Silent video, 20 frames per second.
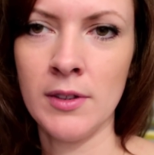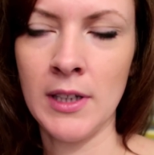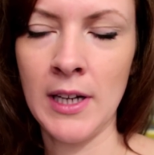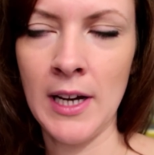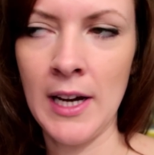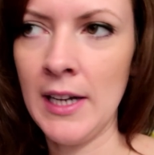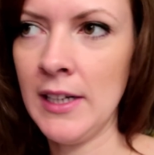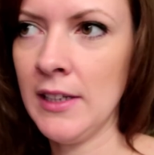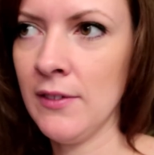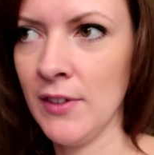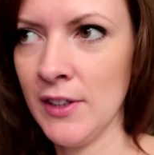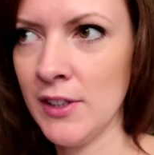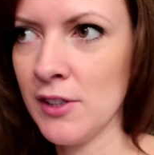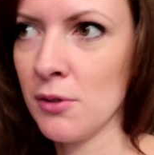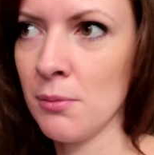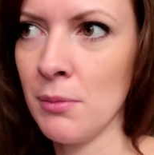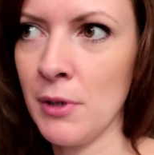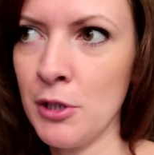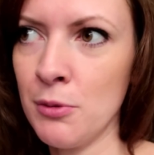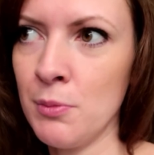Gerade wenn
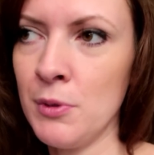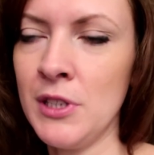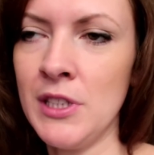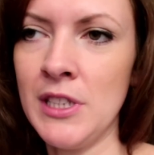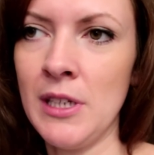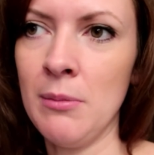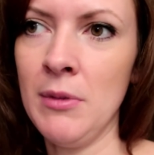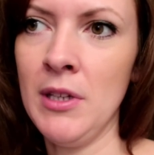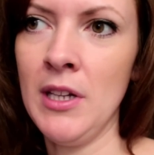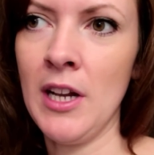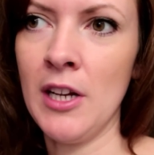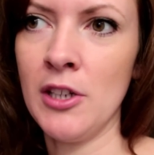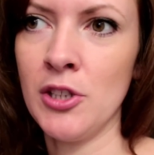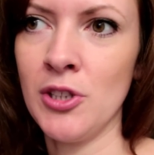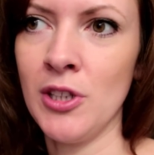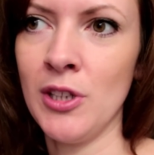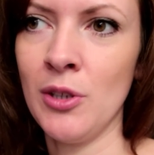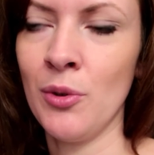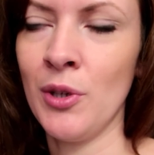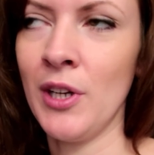zum Beispiel ein Termin
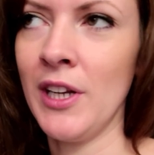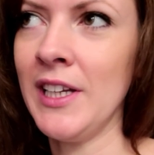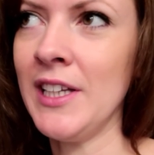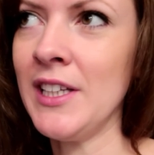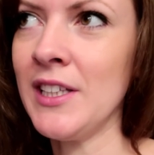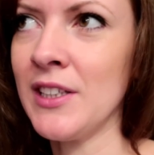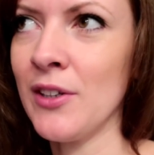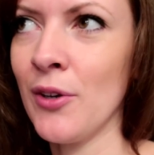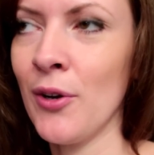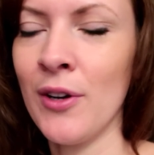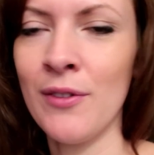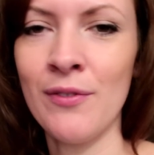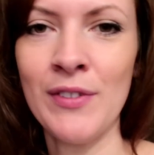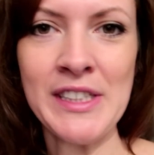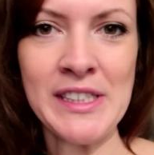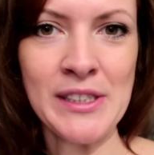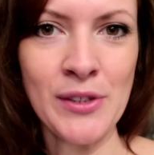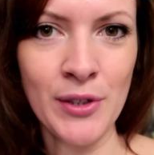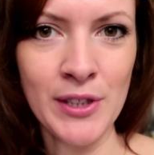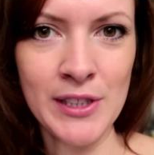ansteht oder ich
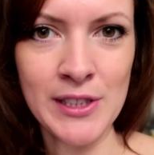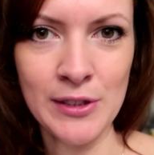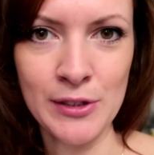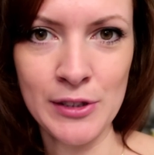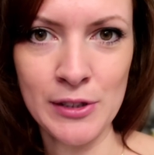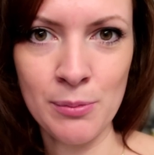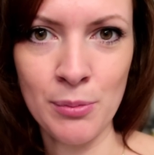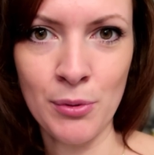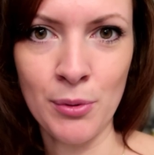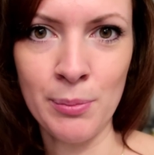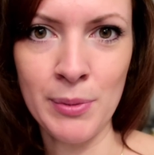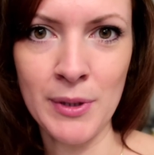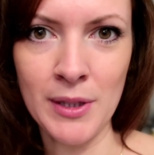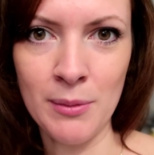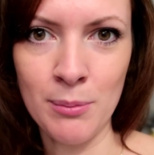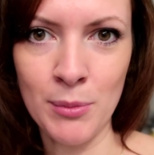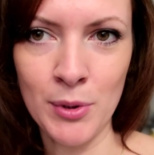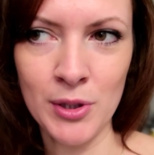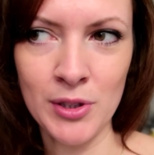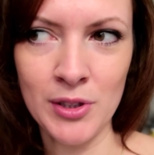irgendwas Neues
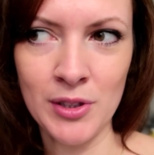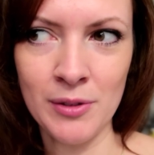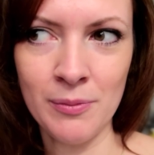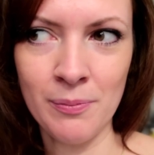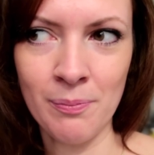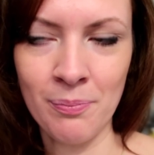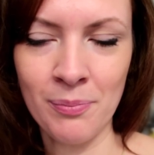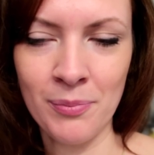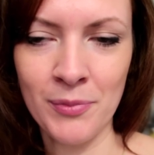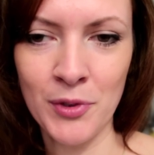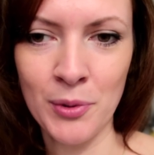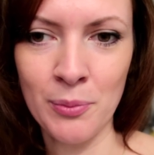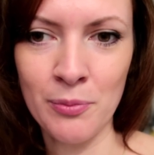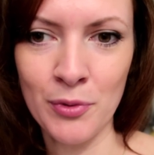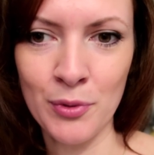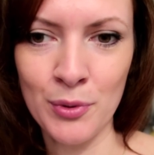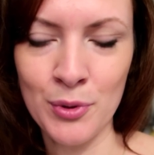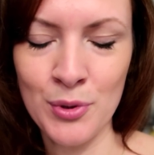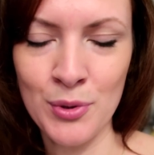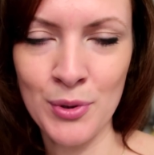ausprobieren möchte zum
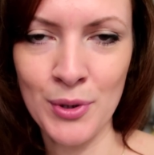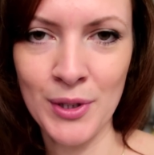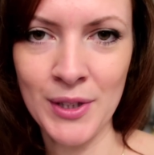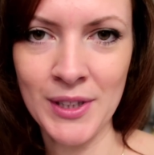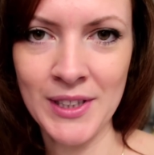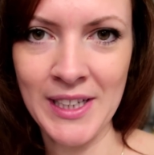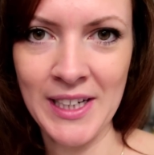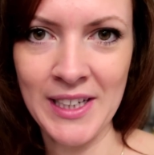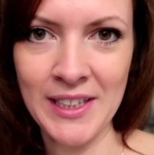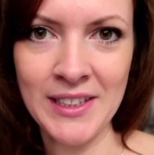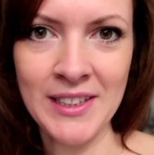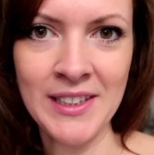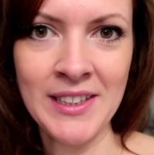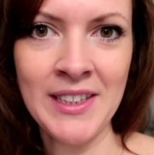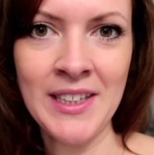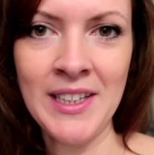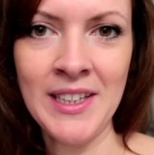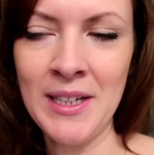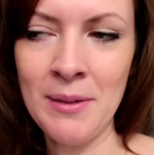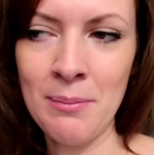Frühstück, dann
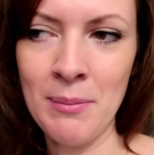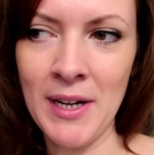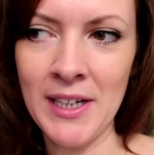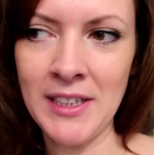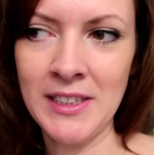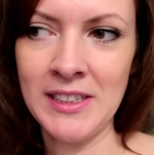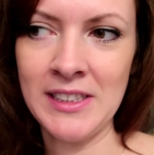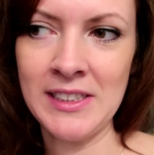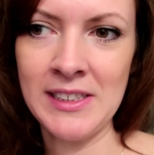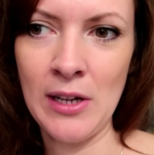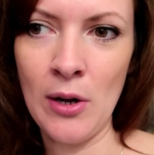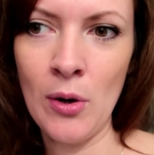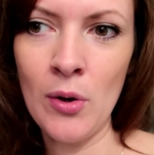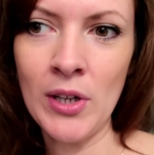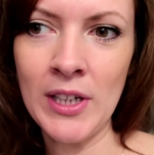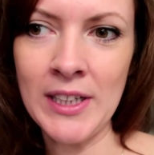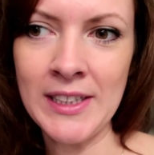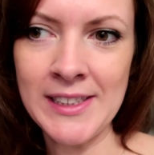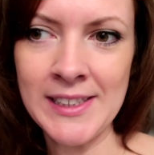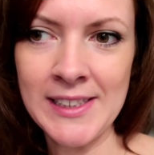mache ich das
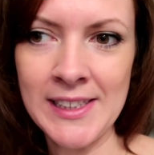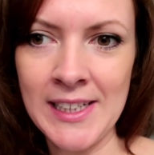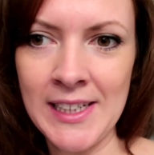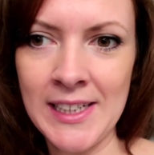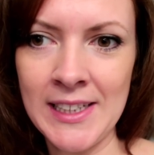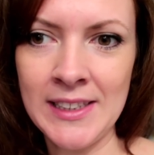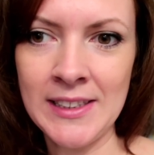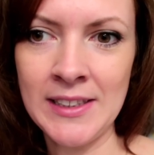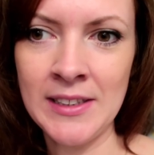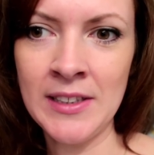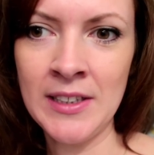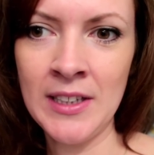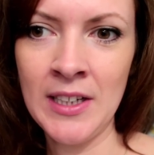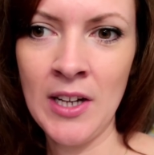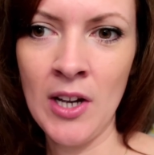auch ganz gerne.